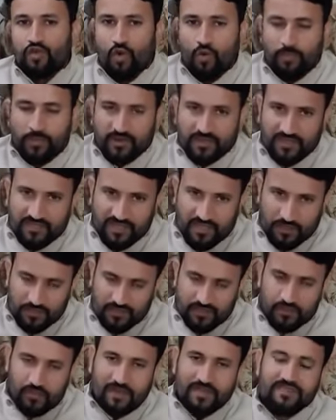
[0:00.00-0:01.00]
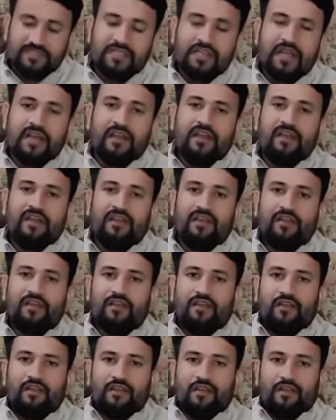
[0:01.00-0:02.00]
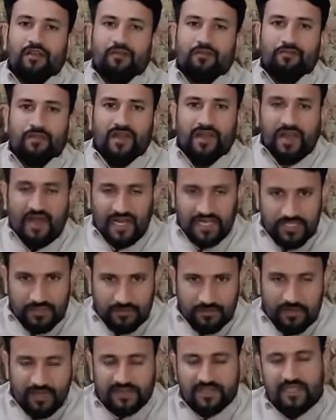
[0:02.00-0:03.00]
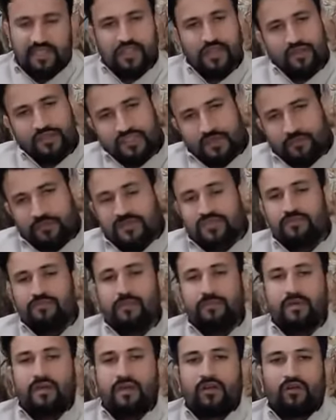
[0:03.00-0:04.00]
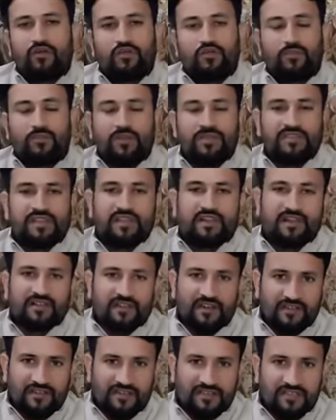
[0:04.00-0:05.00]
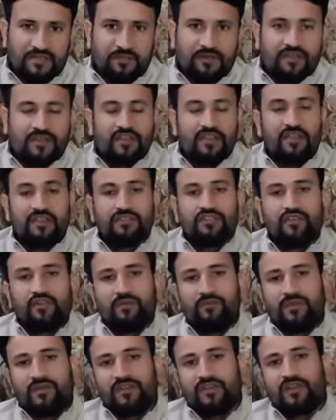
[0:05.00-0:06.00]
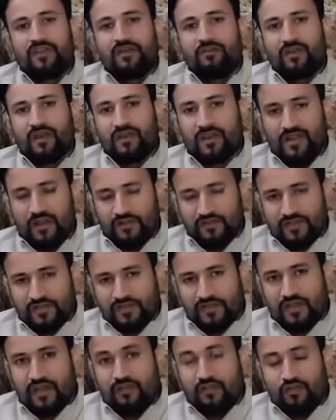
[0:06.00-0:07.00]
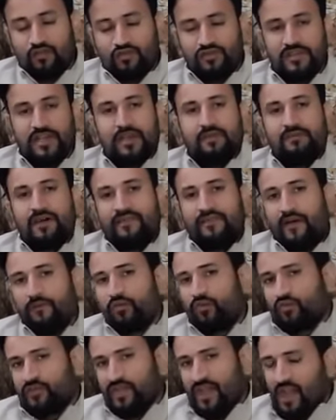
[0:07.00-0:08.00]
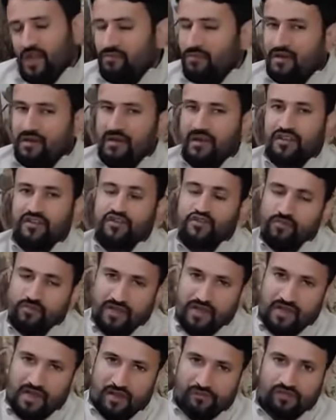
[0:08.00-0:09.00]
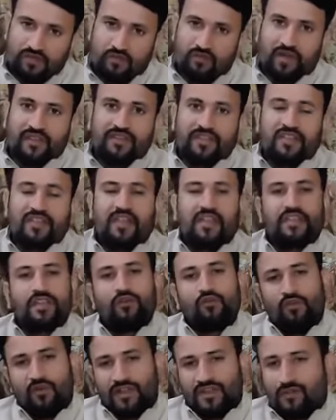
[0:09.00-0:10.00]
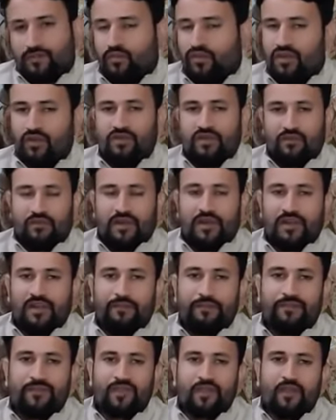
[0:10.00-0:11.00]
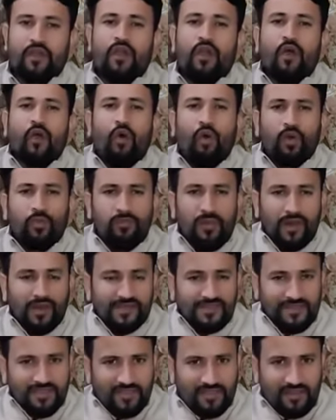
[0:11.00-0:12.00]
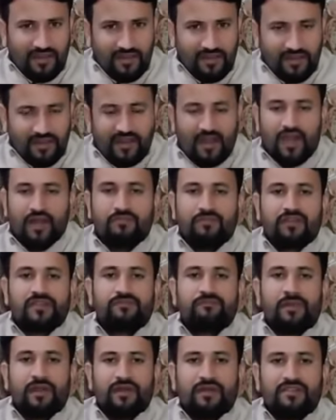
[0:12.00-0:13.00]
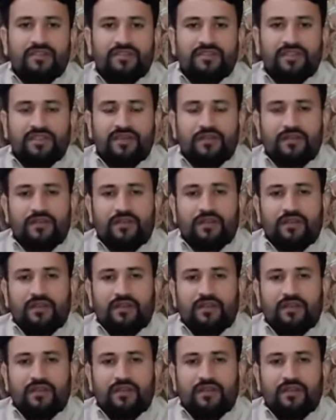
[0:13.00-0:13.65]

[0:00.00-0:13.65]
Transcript: सौ प्रतिशत विश्वास दिलाया है मैंने आज ही बात की और इसके पीछे मैं पढ़ा हूं तो पंचायत राज एलडीसी भर्ती के जो अभ्यर्थी घबराने की आवश्यकता है नौ साल बाद आपको न्याय मिल रहा है जो मैंने आपसे वादा किया था वो वादा पूरा होने वाला है और मान लीजिए किन्हीं कारणवश मान लीजिए